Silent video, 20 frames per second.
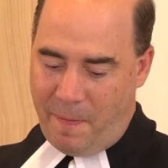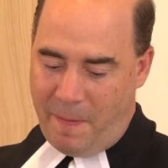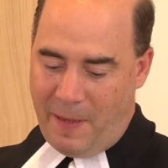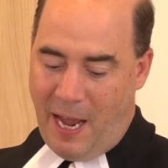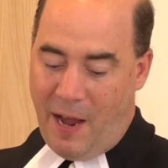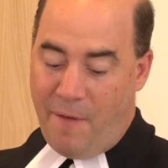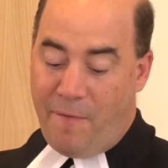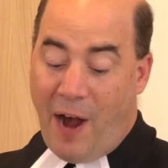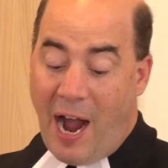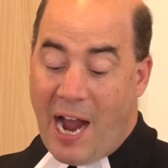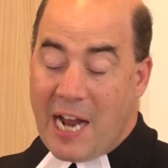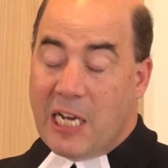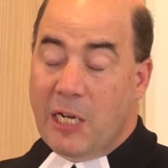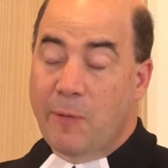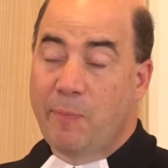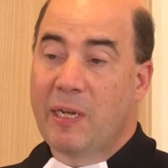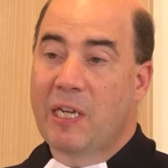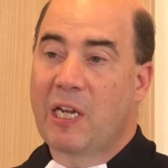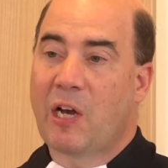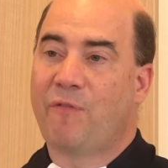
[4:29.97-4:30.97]
Er weidet
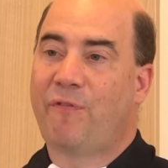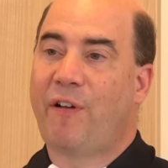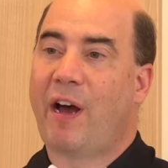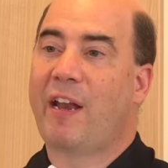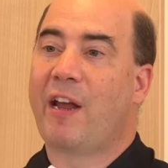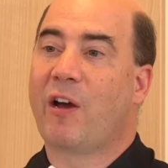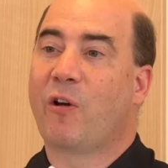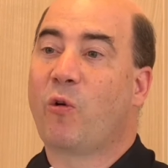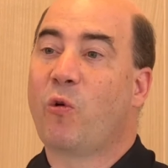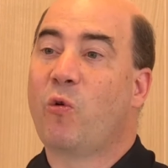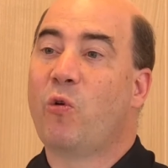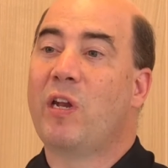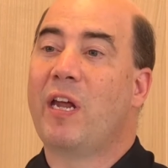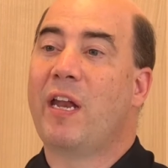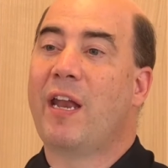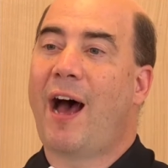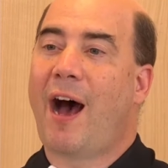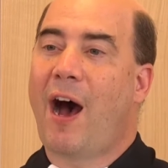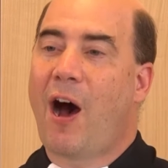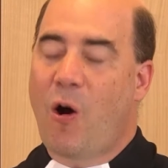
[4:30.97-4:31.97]
mich auf einer
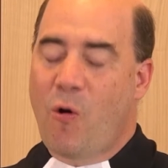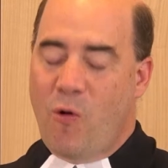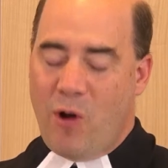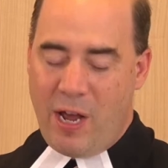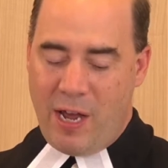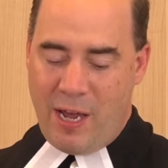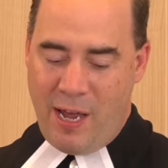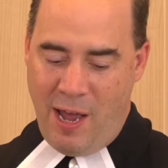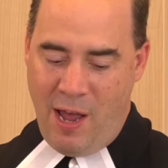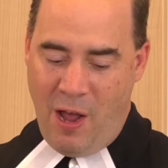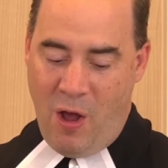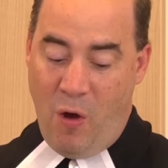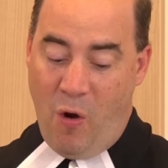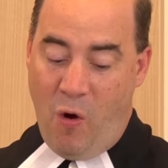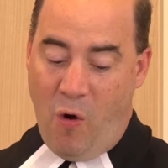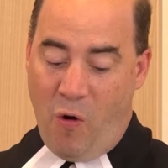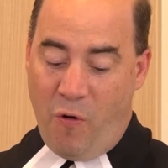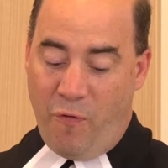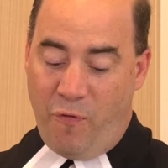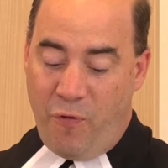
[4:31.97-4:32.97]
grünen Aue
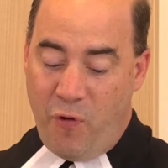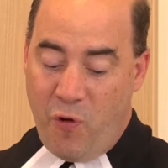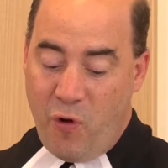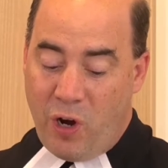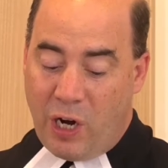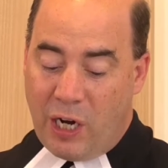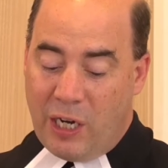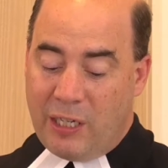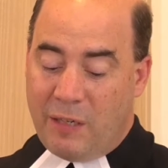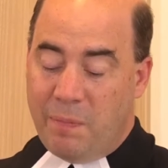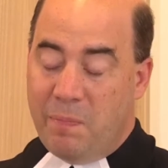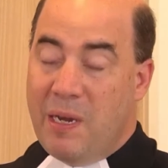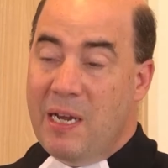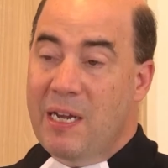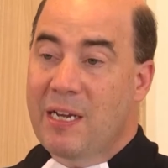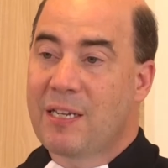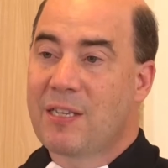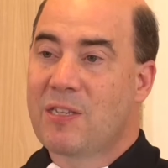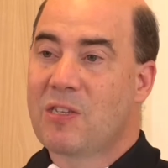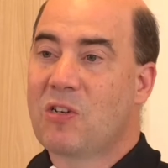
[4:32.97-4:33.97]
und führet
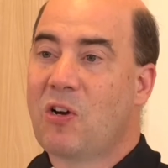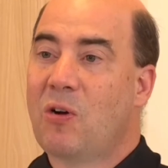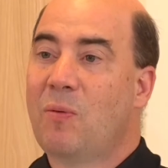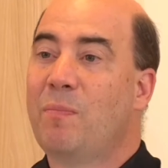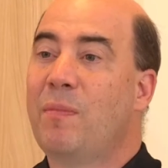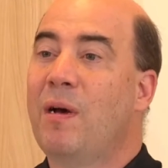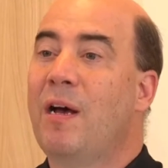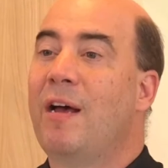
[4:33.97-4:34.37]
mich zum